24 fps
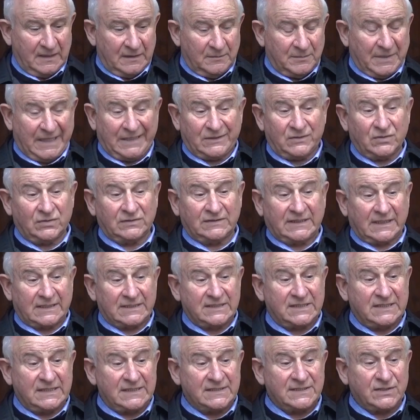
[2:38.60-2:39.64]
Beh, Don
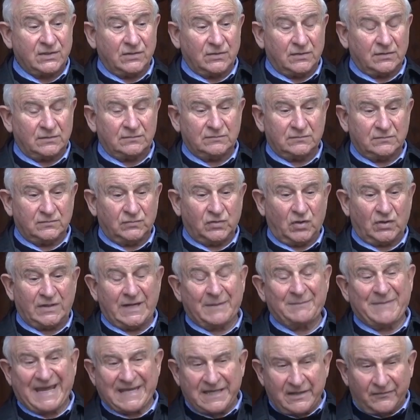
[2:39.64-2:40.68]
Tarcisio non
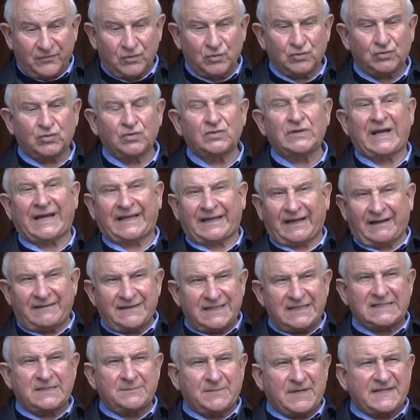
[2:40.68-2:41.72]
ha mai avuto una
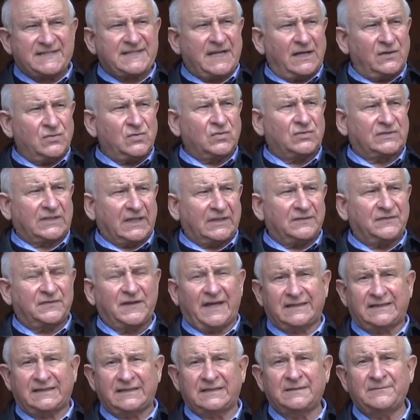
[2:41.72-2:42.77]
grandissima salute,
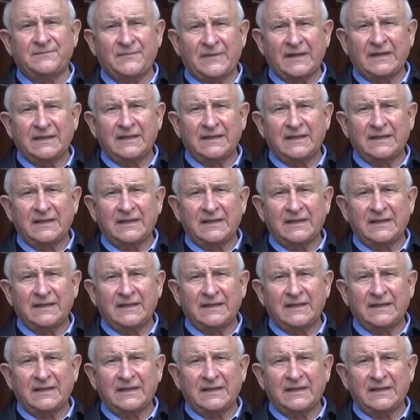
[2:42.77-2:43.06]
infatti